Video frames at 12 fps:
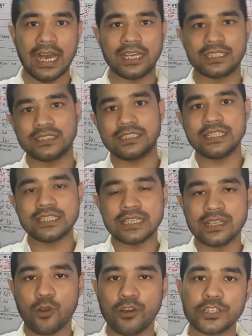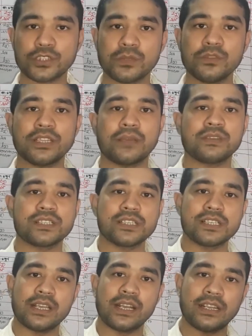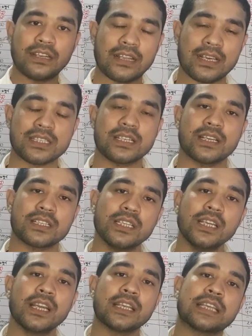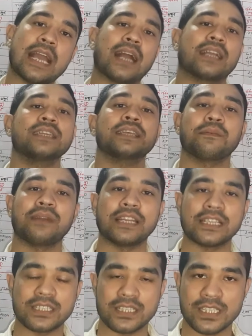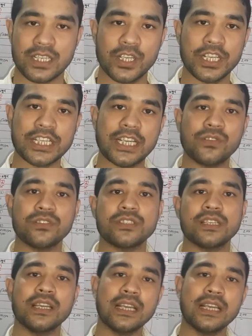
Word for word: আর যে অনেক সময় দেখবে যে সিরিয়াল লাস্টে আসে সে আগে সেবা নিয়ে যাচ্ছে সেটা হচ্ছে